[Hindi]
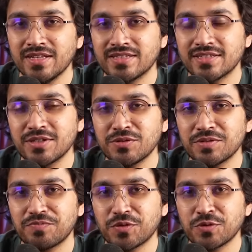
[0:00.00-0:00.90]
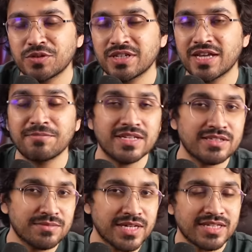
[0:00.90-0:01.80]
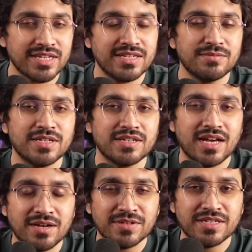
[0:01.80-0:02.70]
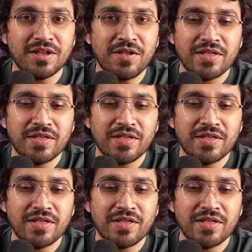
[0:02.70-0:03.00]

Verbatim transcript: जैसे उस किताब की अच्छी बात यह है कि भाई हाँ भाई